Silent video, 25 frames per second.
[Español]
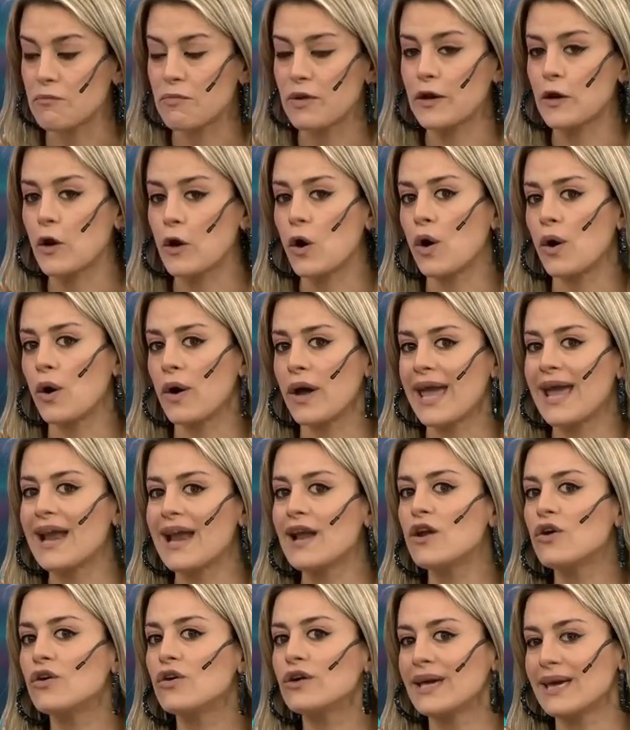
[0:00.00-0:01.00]
Pero
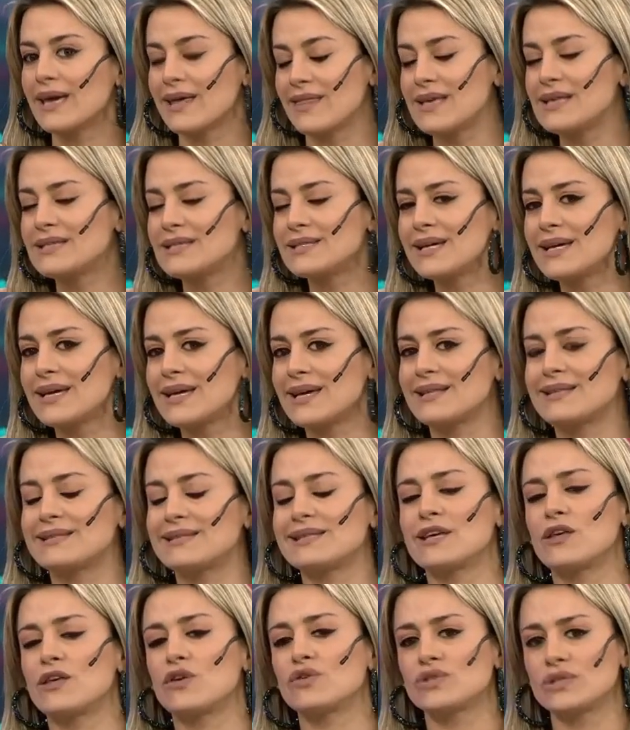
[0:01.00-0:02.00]
él lo que dice es que
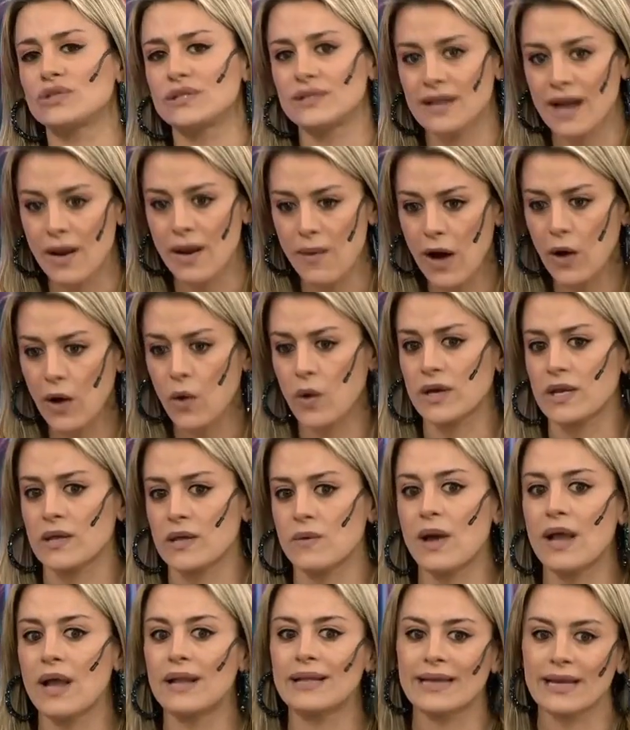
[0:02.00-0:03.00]
se quedó sin trabajo a
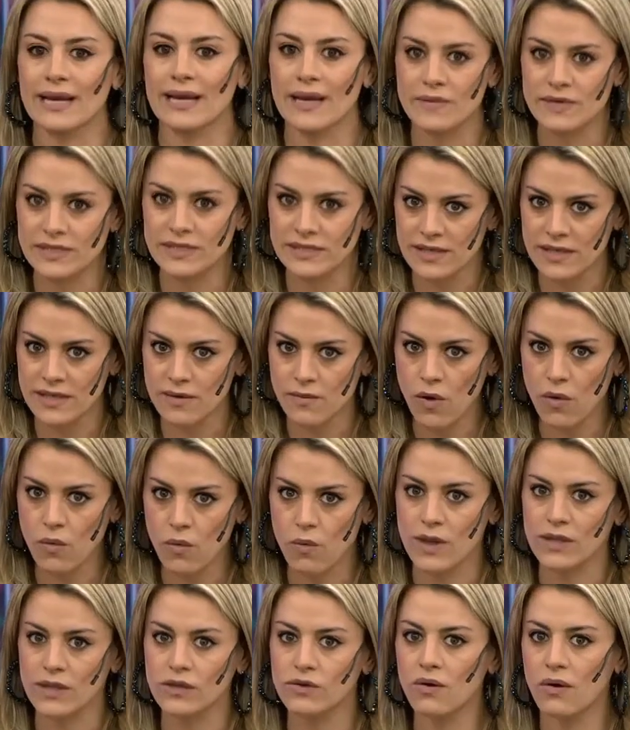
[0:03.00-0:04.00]
nivel televisivo
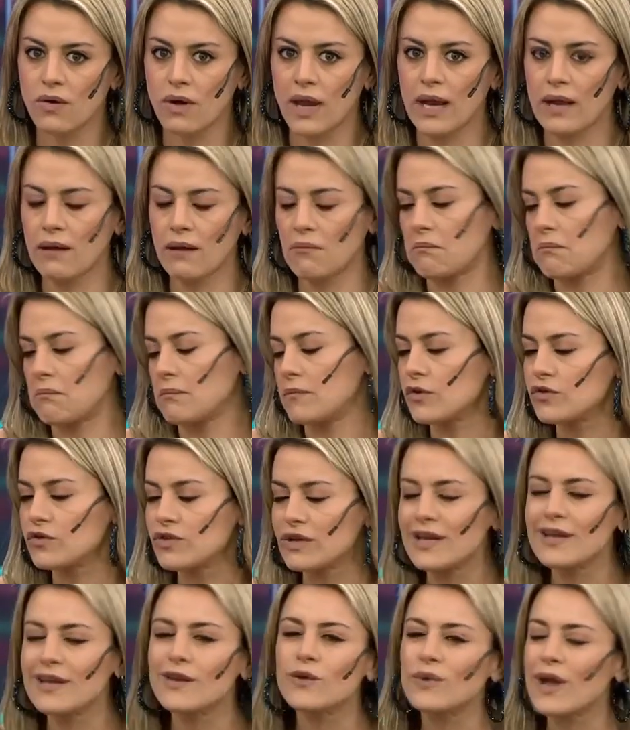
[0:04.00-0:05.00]
cuando él no
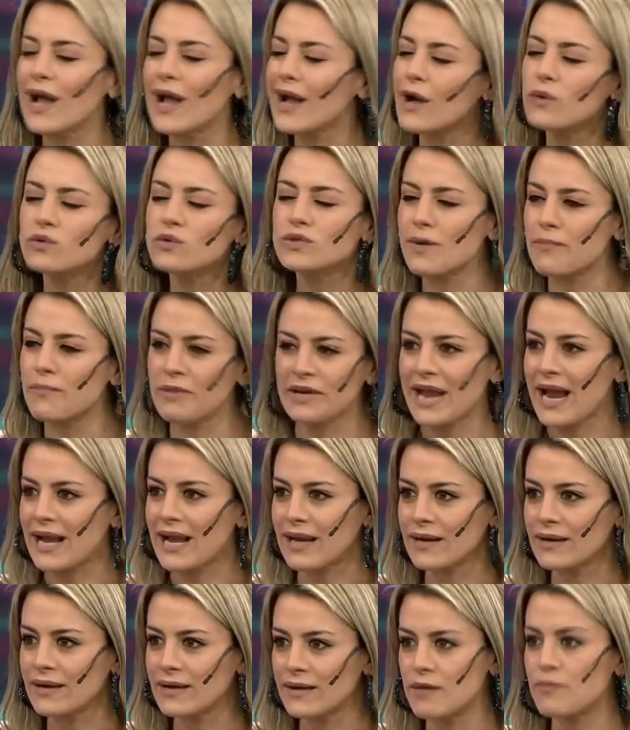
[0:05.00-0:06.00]
tiene ninguna causa penal
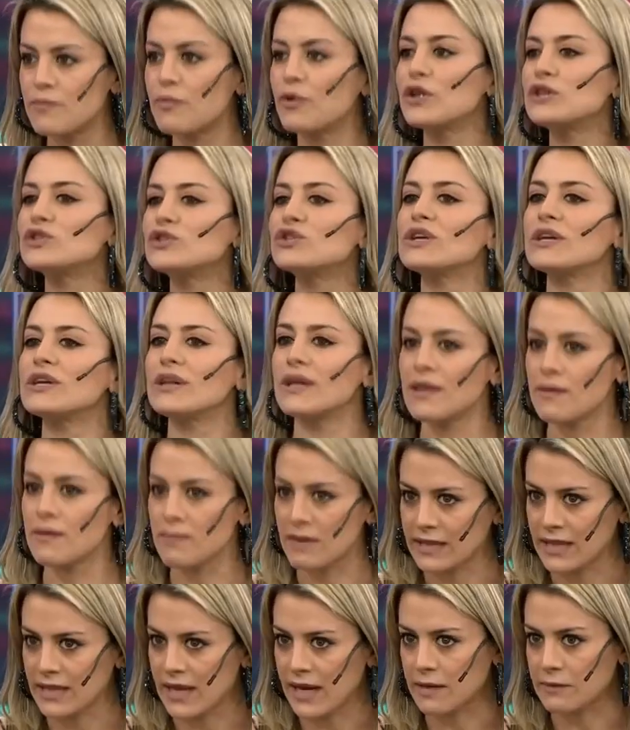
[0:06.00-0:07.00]
y por eso quiere
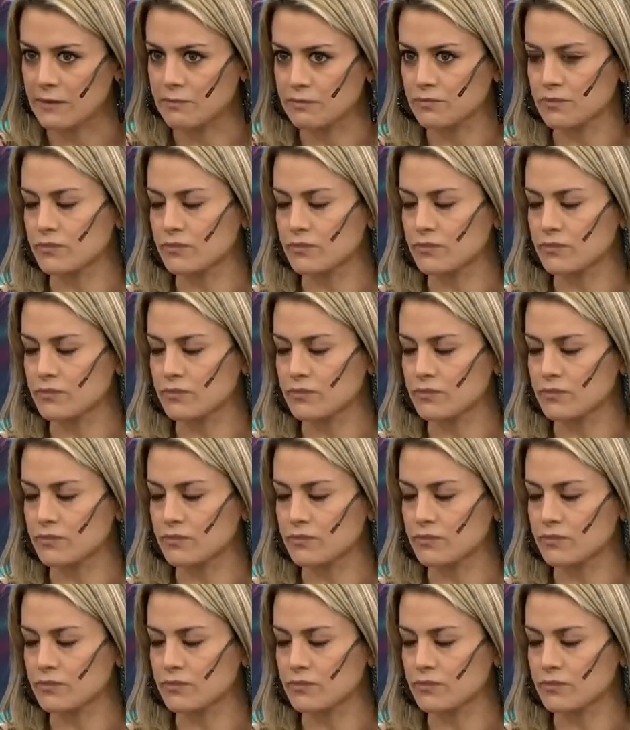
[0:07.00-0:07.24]
demandar.